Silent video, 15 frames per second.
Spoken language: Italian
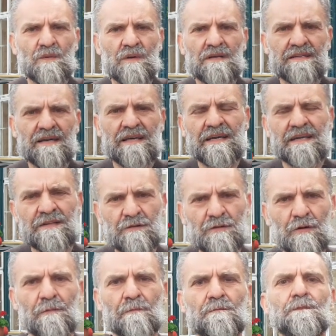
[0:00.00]
quel
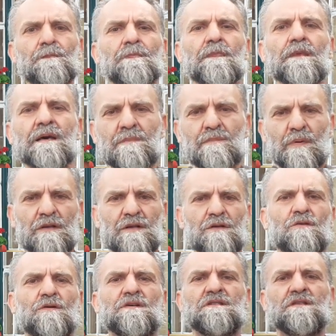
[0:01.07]
talento e poi
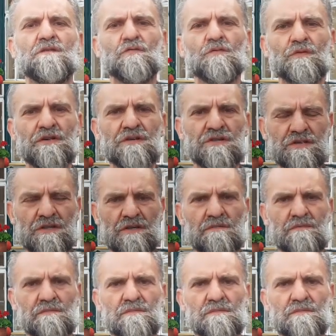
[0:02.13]
glielo restituisce.